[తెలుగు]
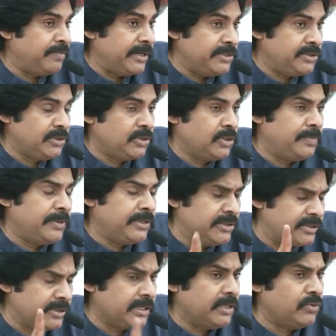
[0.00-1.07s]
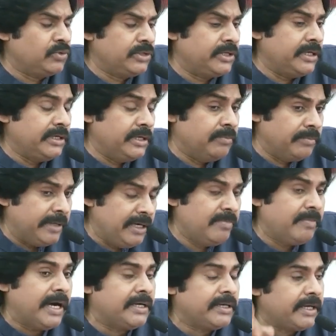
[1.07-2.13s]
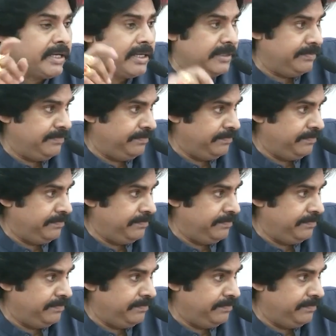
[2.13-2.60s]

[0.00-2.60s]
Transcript: పరిస్థితులు పెట్టి నిజంగా ఉంటే వీళ్ళు వెళ్ళి మాట్లాడాలి